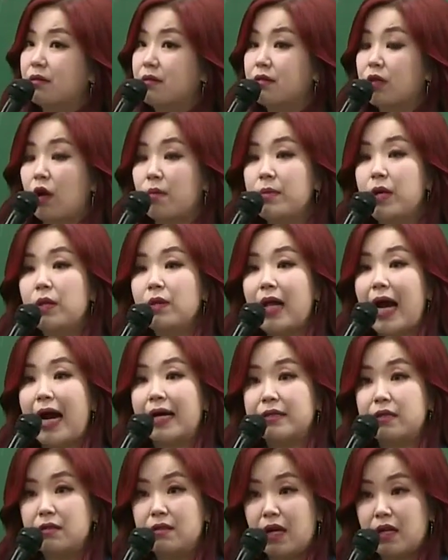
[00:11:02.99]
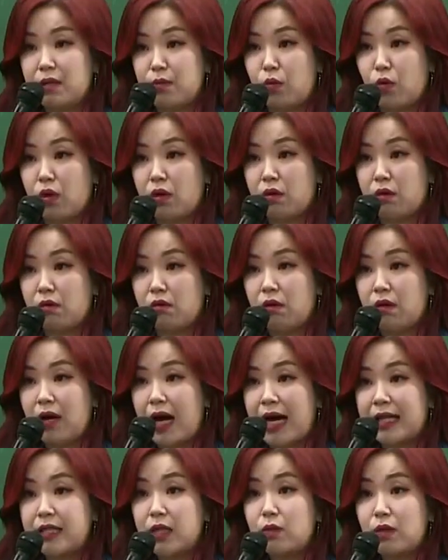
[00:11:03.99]
그러면 아들, 딸이 뭐예요?
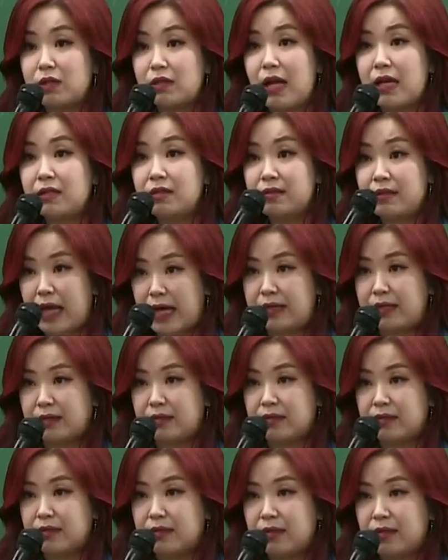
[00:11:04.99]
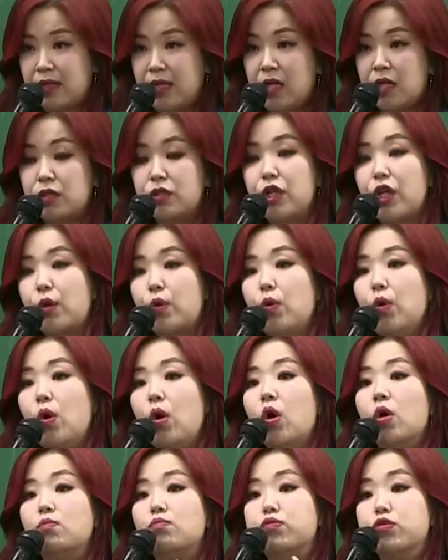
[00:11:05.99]
아들과 딸은 대등.
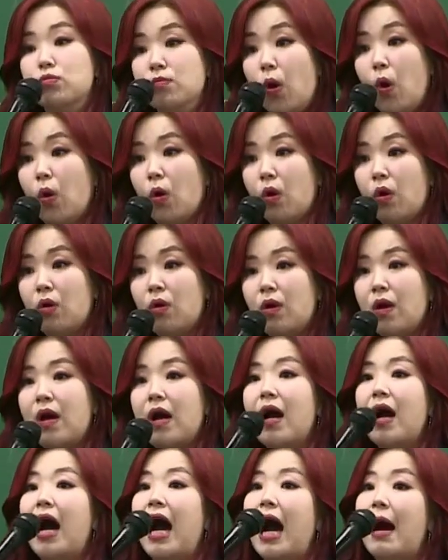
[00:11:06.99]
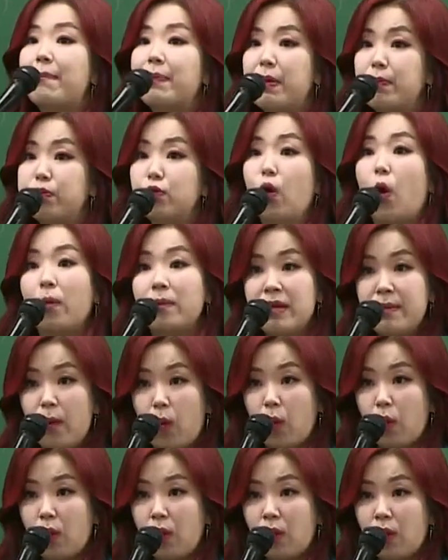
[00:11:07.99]
그리고 부모, 아비부,
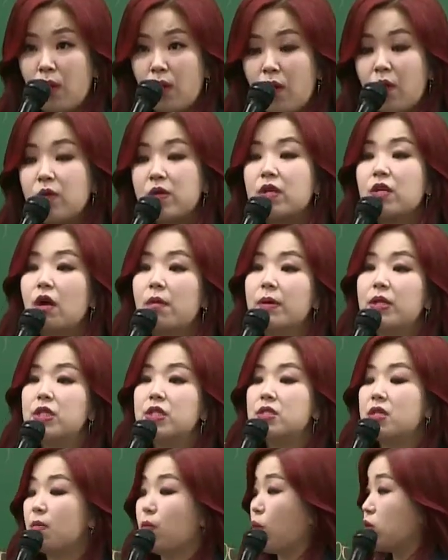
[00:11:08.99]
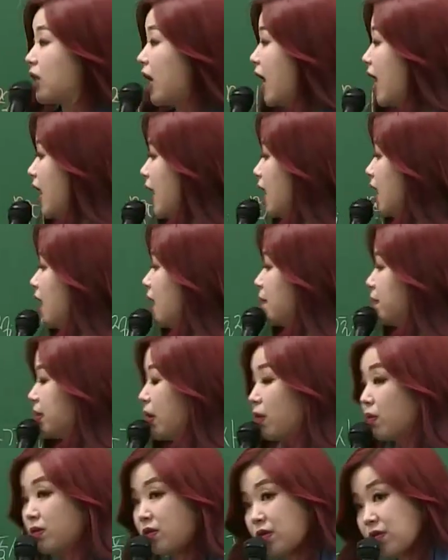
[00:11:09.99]
어미모. 어, 이러면 이제 뭐다?
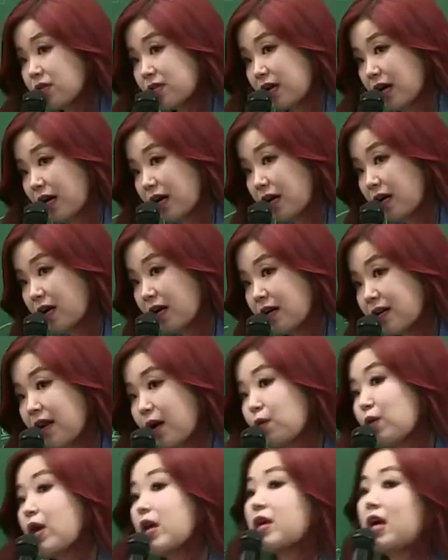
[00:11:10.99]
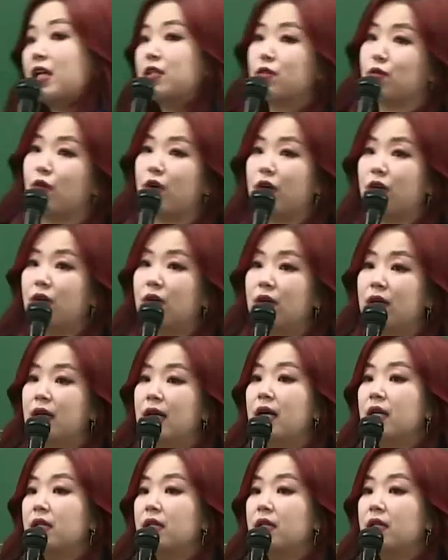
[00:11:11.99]
병렬이다. 라고 얘기하는 거예요.